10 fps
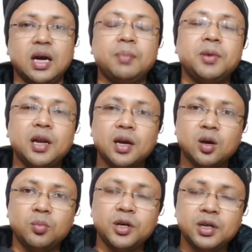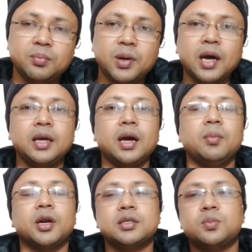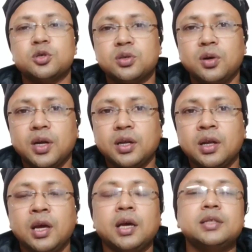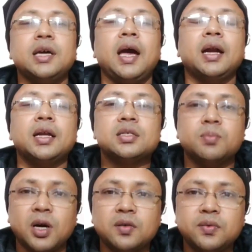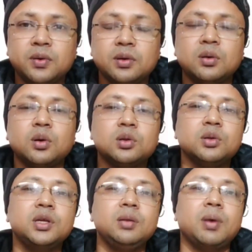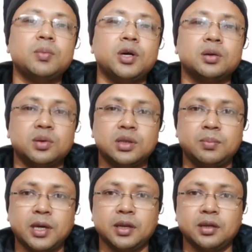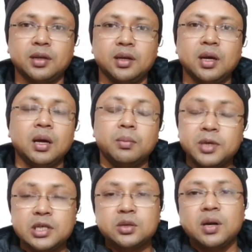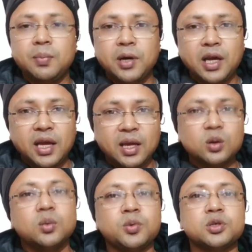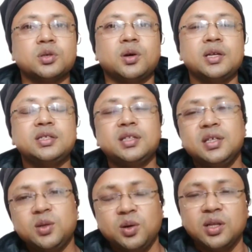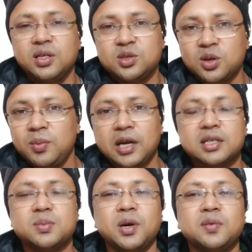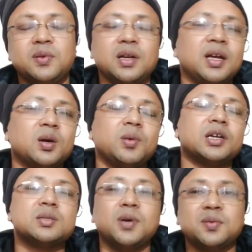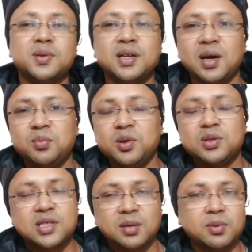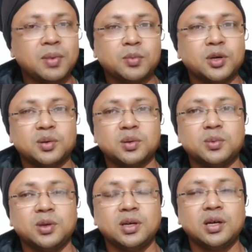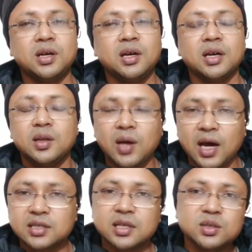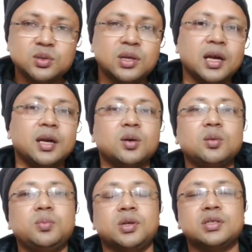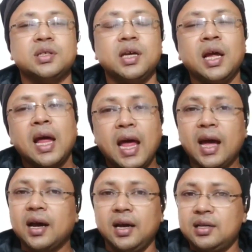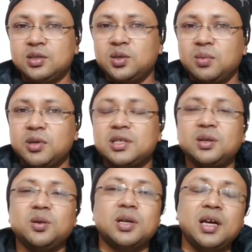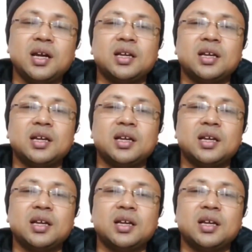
আপনারা কমেন্টে প্রায় আমার কাছে প্রশ্ন করেন যে একটা স্মার্টফোন কতদিন ব্যবহার করতে পারেন বিশেষ করে আপনারা এরকম প্রশ্ন করেন যে দীর্ঘদিন চলবে একটা স্মার্টফোন এরকম একটা স্মার্টফোনের নাম বলুন যেটা আমি ব্যবহার করব। কিন্তু আজকের যুগটা এরকম পড়েছে এককালে যখন আমরা সেই নোকিয়ার